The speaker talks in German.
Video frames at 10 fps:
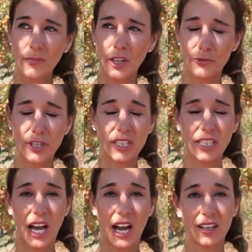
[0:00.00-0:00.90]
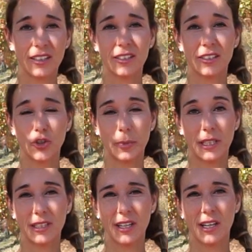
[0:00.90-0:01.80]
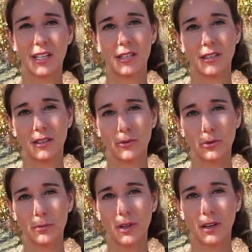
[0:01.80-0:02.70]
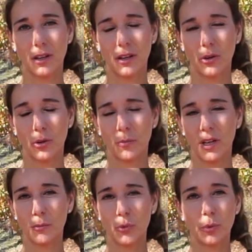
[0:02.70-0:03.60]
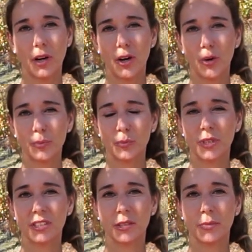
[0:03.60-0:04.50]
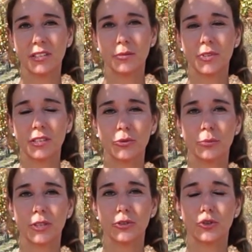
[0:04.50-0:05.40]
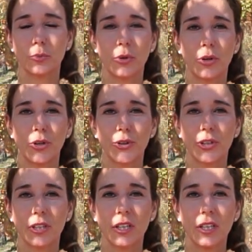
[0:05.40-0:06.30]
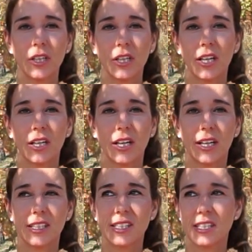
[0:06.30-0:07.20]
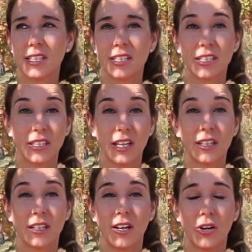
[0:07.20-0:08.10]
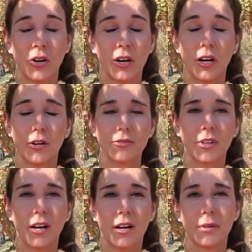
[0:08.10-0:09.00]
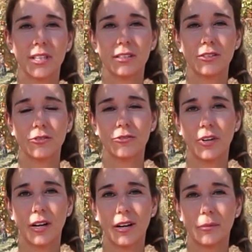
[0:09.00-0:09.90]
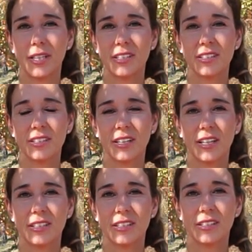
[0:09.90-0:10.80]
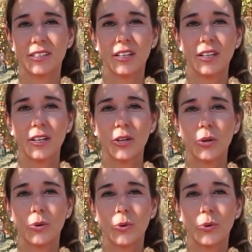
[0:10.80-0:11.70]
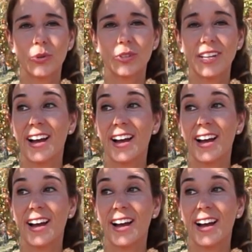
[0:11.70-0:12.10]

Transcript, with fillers: viele Jahre später erst darüber auch mal überhaupt mit jemandem darüber gesprochen, als ich es dann auch aufgearbeitet und verarbeitet hatte. Und